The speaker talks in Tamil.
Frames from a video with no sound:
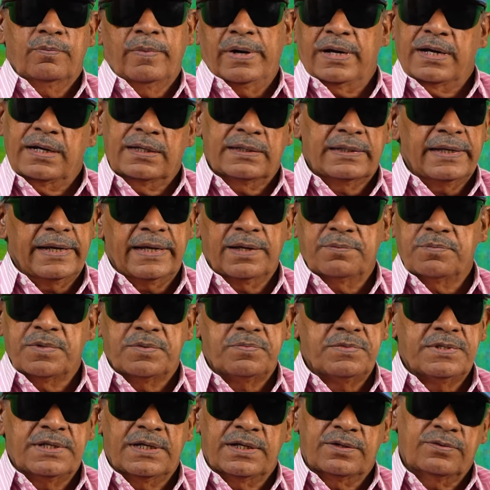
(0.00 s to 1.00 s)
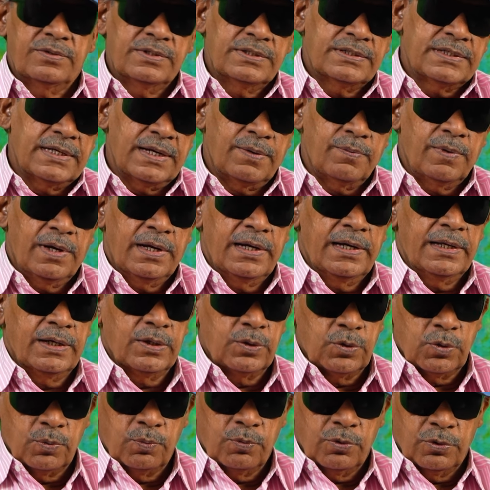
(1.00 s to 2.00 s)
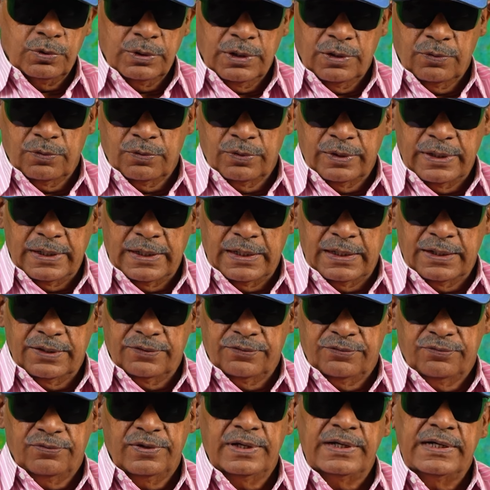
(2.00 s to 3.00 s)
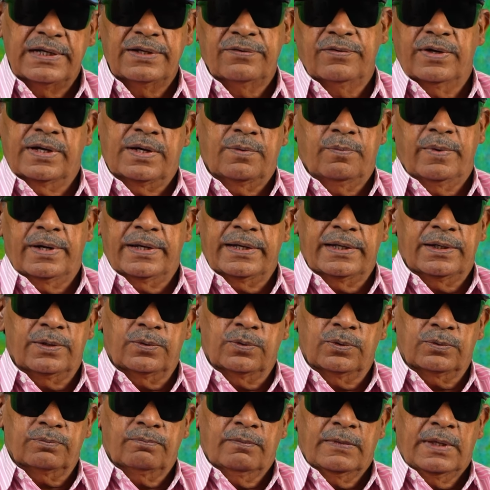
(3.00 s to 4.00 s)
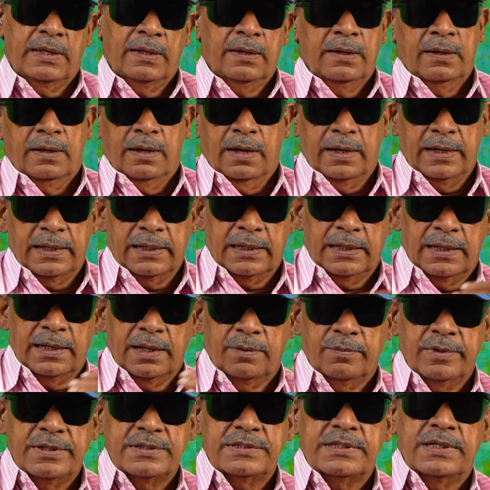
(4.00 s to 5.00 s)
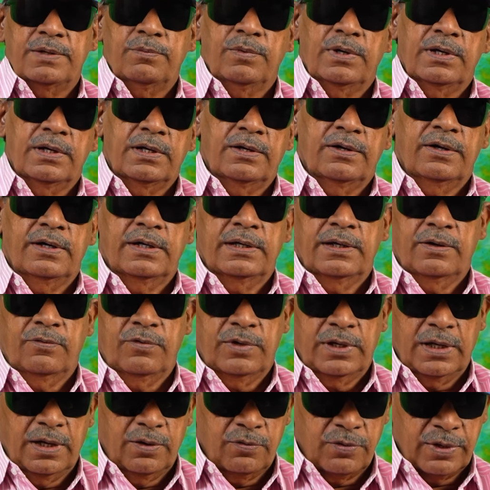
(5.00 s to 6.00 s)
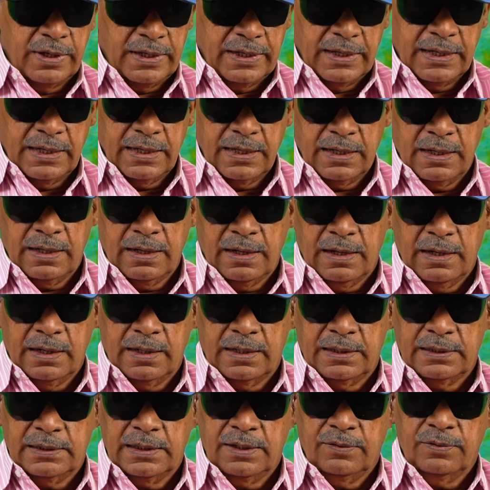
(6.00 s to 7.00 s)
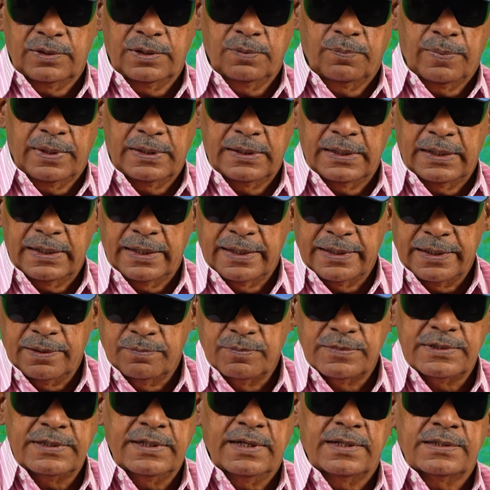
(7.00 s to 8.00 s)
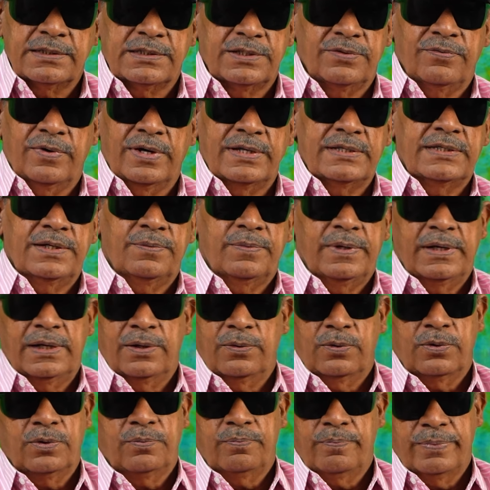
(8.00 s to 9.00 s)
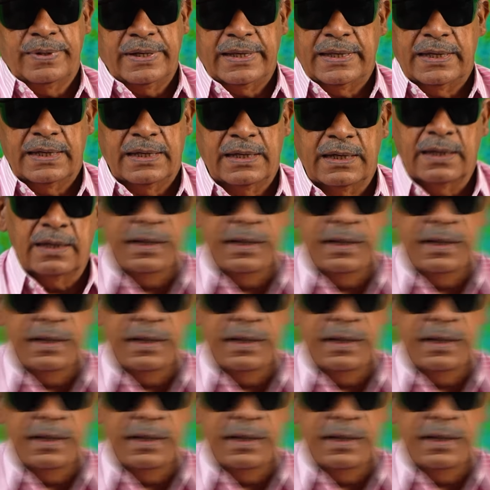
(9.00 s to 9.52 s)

மக்கள் திரகம் எம்ஜிஆர் வந்து சினிமாவில் இருக்கும்போது அவருடைய ஃபீல்டு வேறு மாதிரி இருக்கும் அன்றைக்கி எல்லாமே சினிமா அவர் அவர் இருக்கிற காலகட்டத்தில் வந்து பார்த்திங்கன்னா எம்ஜிஆர் சிவாஜி அப்படின்னு ஒரு பெரிய